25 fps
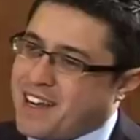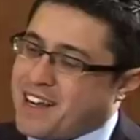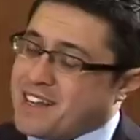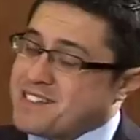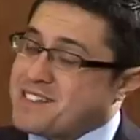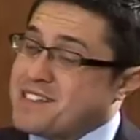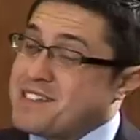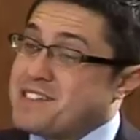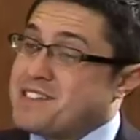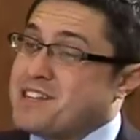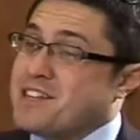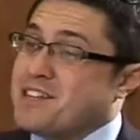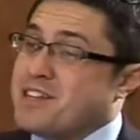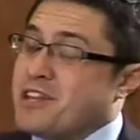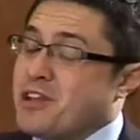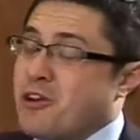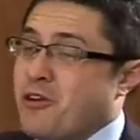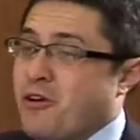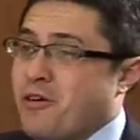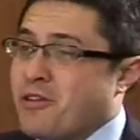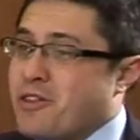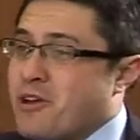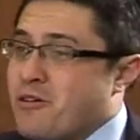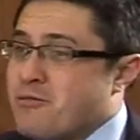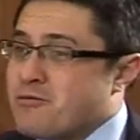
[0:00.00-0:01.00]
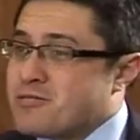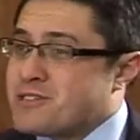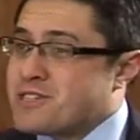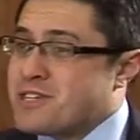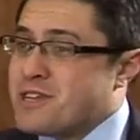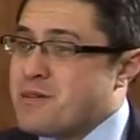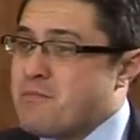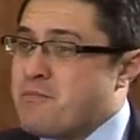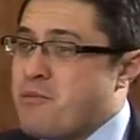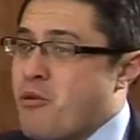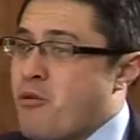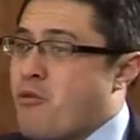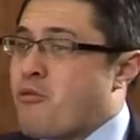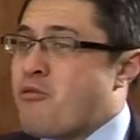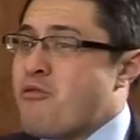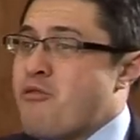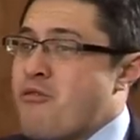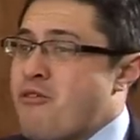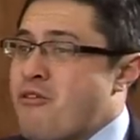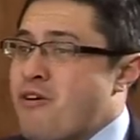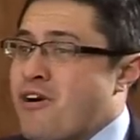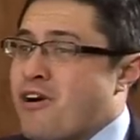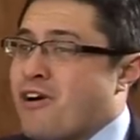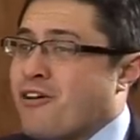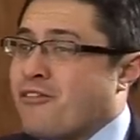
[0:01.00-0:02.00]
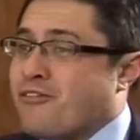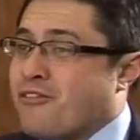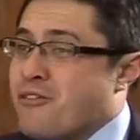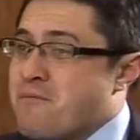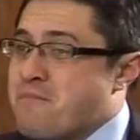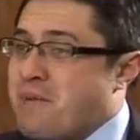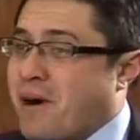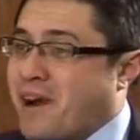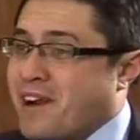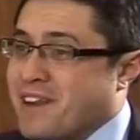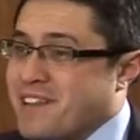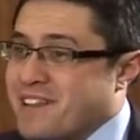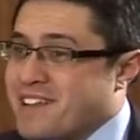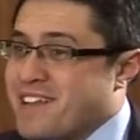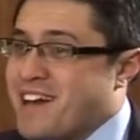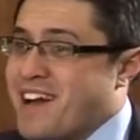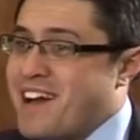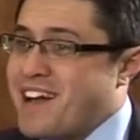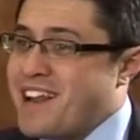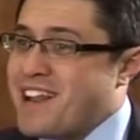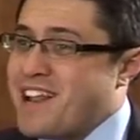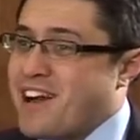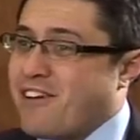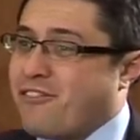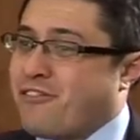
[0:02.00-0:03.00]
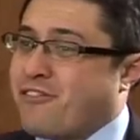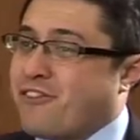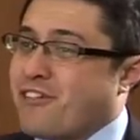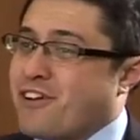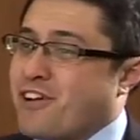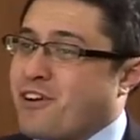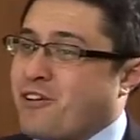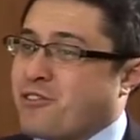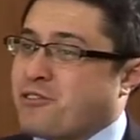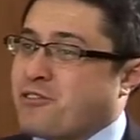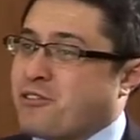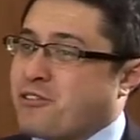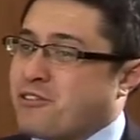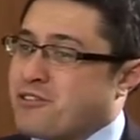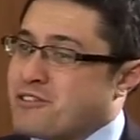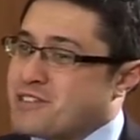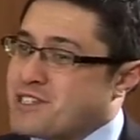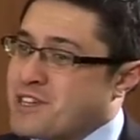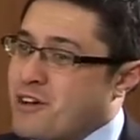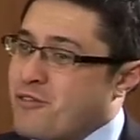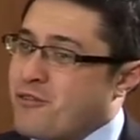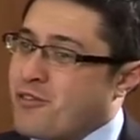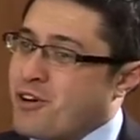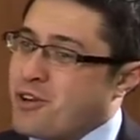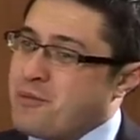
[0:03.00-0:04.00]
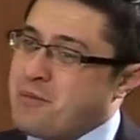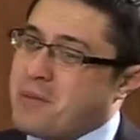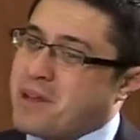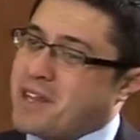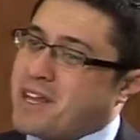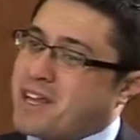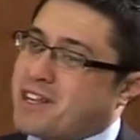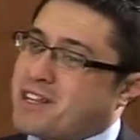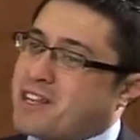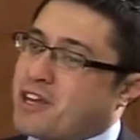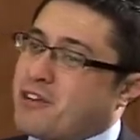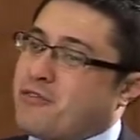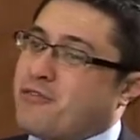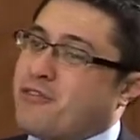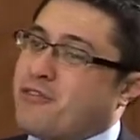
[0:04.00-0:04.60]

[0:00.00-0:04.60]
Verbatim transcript: La CCI des Landes a aussi beaucoup fait parler d'elle et a fait entendre sa voix de manière très